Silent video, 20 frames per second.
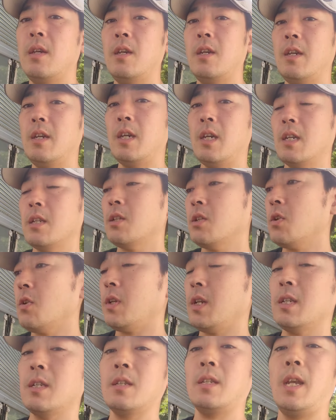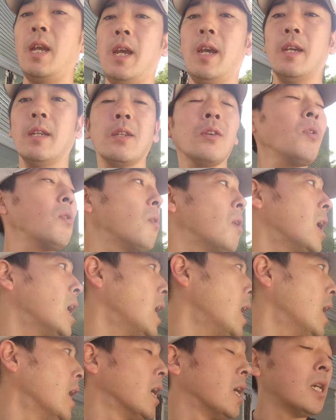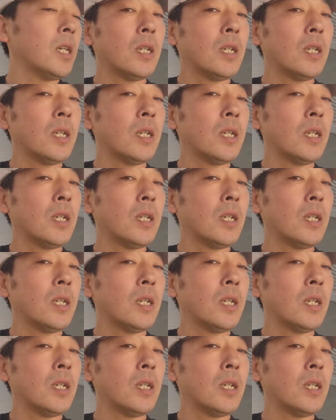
えー、っとですね、今日は、